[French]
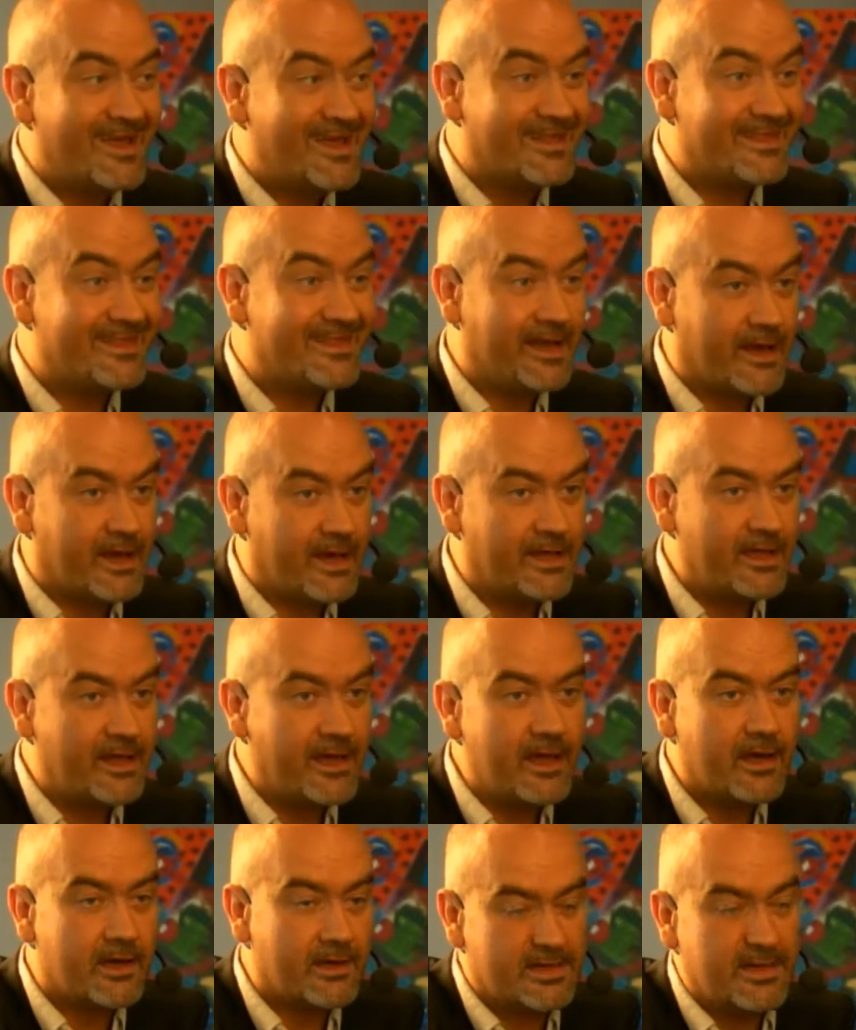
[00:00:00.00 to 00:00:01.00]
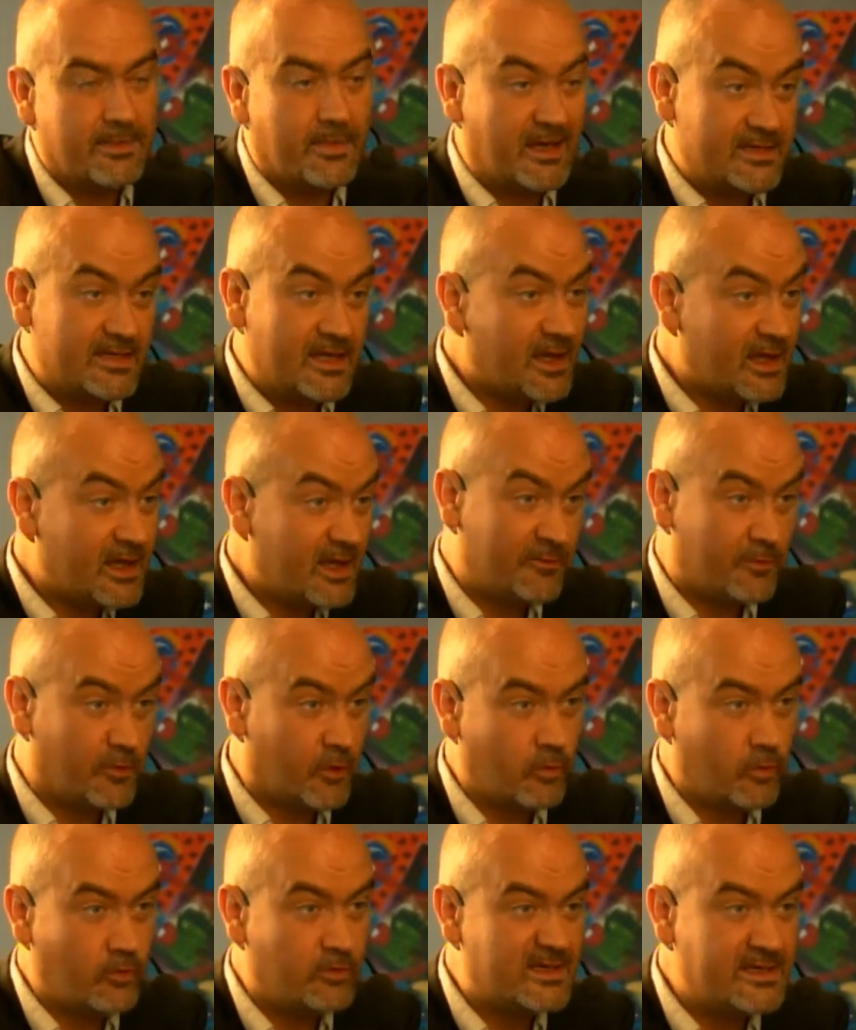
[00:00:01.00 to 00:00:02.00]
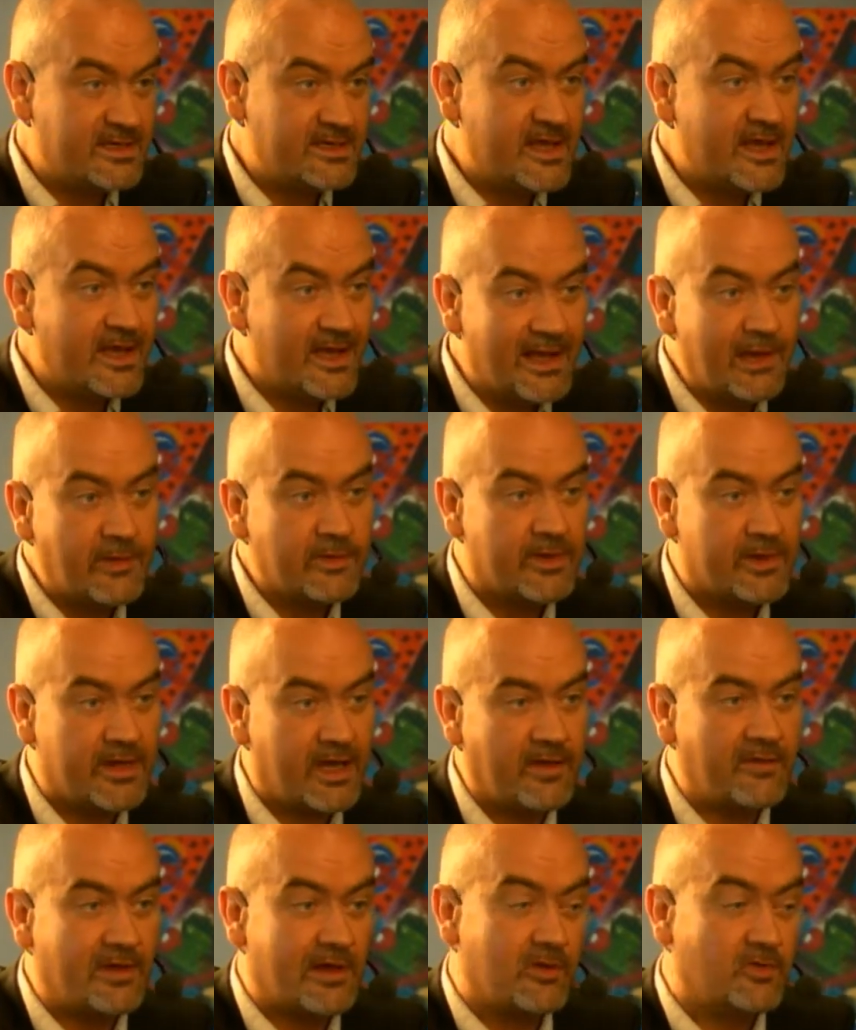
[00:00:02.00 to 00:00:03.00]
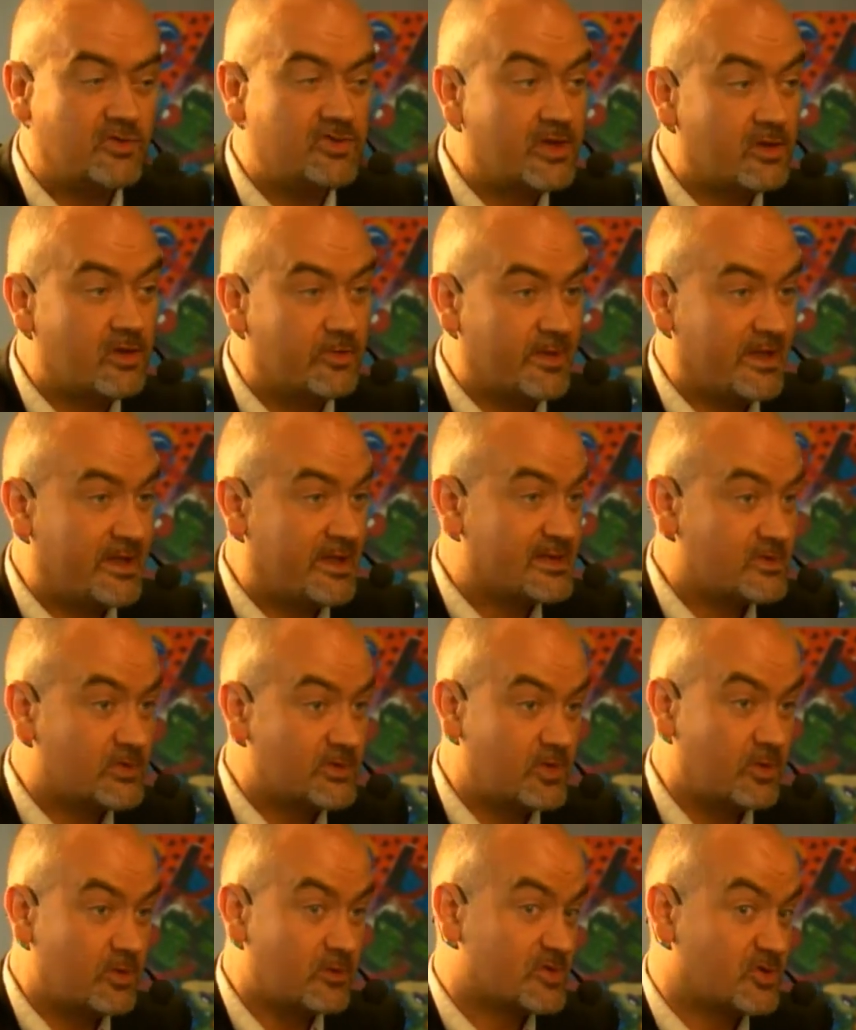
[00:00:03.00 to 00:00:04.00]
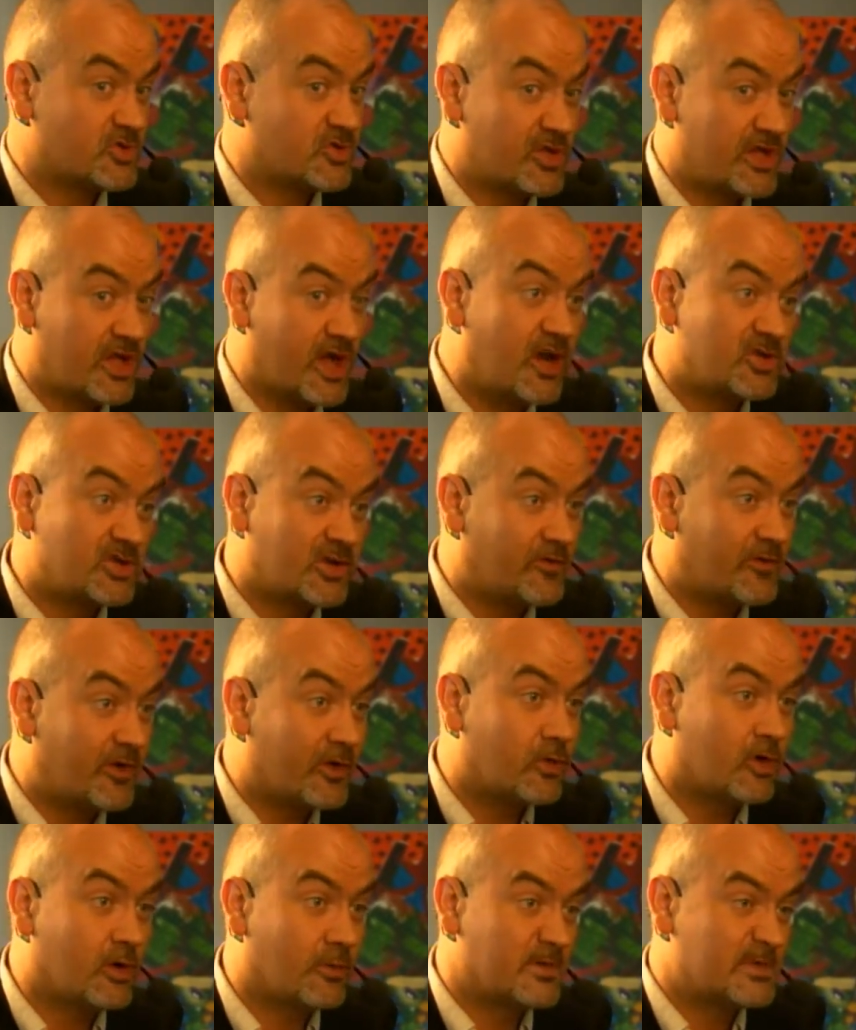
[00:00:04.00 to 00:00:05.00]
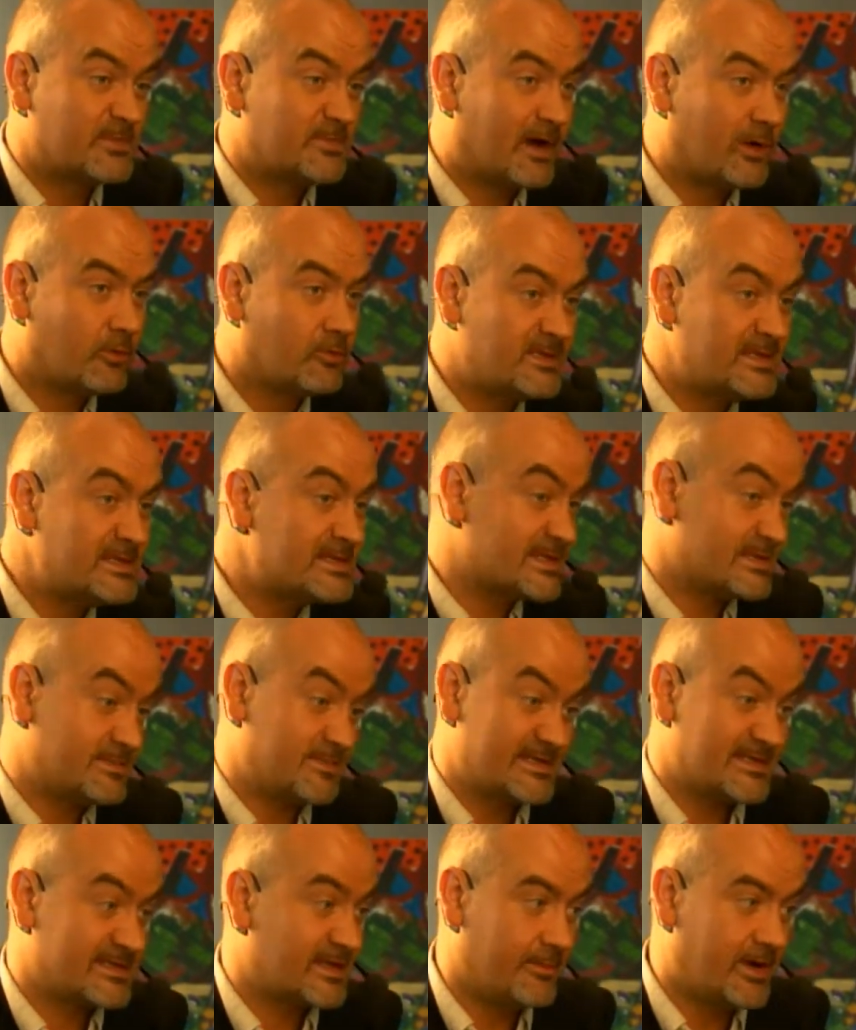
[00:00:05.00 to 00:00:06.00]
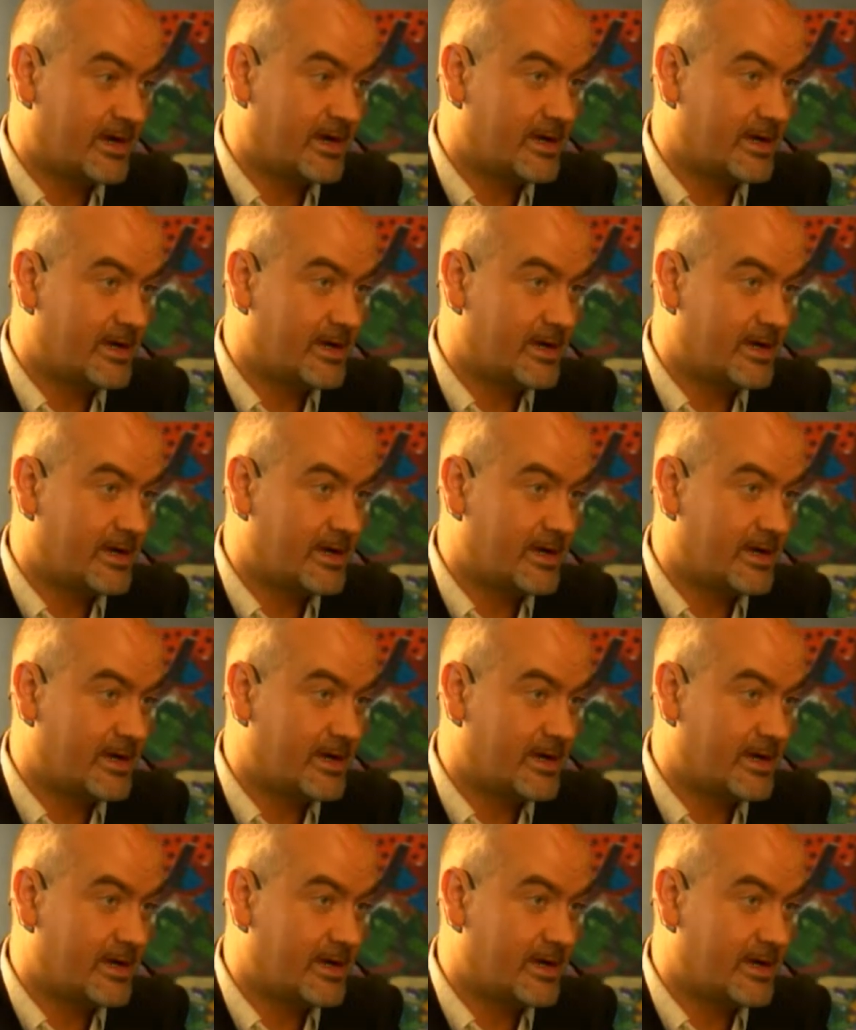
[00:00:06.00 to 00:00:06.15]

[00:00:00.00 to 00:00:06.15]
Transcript: et derrière des pratiques qu'il faut outiller. Et là, on en arrive à la logique de médias sociaux parce qu'en mhm. général, à chaque fois qu'on commence par l'outil, ça se passe très